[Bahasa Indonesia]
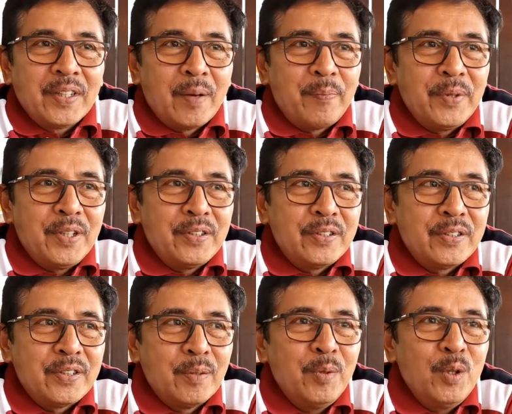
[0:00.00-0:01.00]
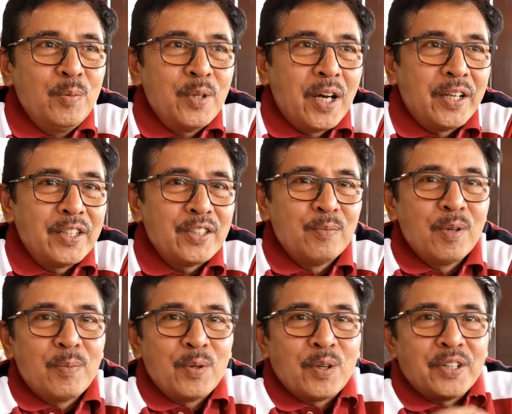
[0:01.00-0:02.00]
Tapi sebelumnya ada
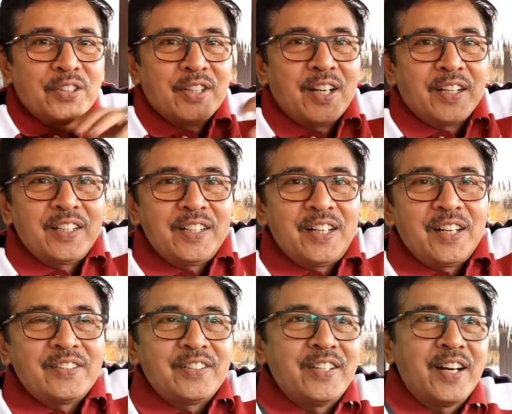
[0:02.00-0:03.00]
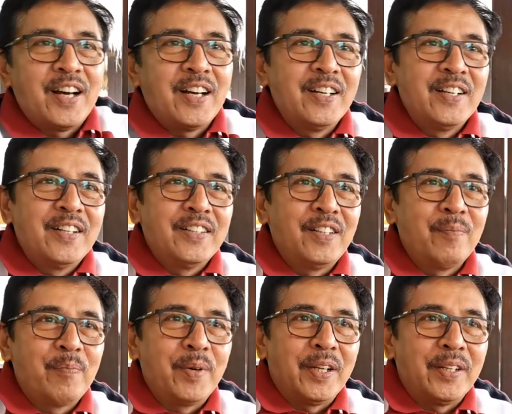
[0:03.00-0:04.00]
sebuah pulau kecil lagi dekat Jeddah
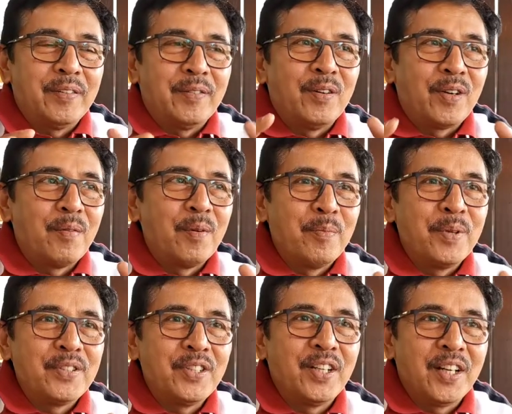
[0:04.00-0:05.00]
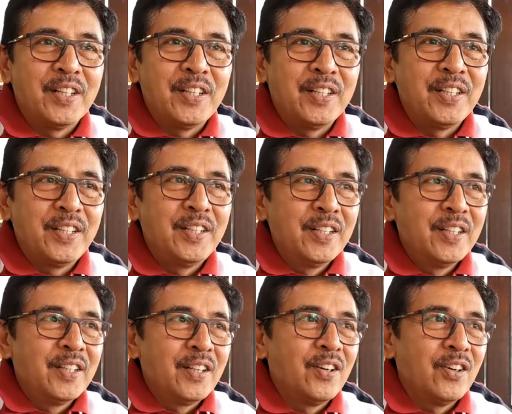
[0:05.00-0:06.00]
tempat orang membersihkan diri
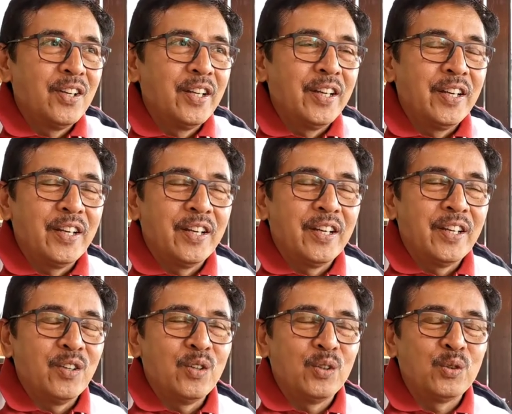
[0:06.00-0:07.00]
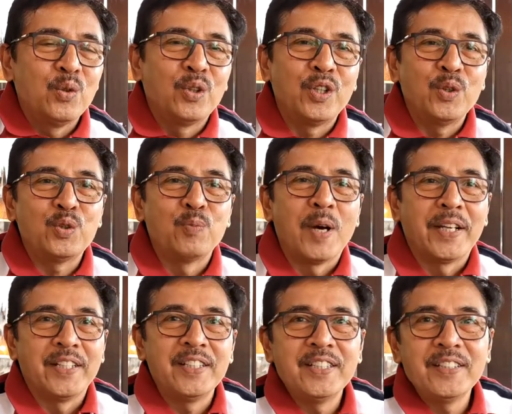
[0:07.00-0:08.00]
oleh Turki
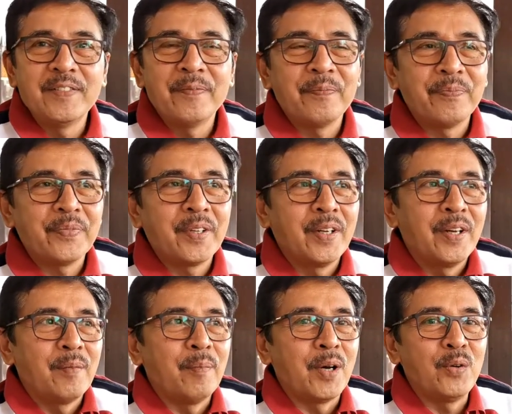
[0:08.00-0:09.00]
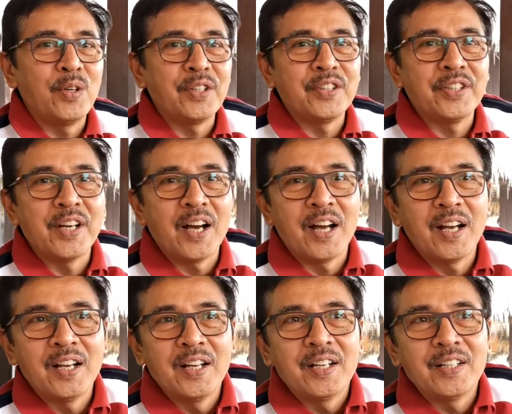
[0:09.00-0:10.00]
Utsmani. Baru ke
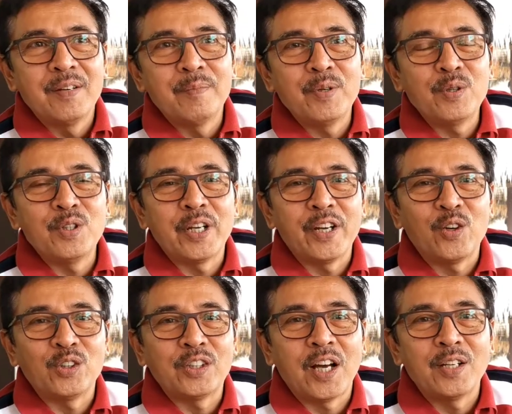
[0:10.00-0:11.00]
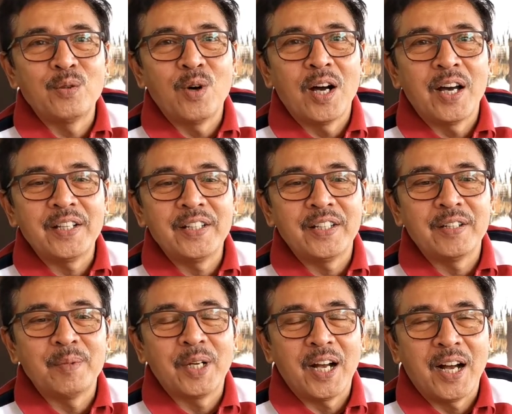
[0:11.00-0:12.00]
Jeddah dan baru naik onta dua hari
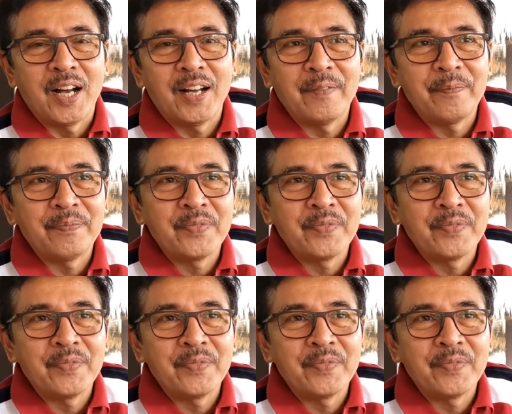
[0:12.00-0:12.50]
ke Mekah.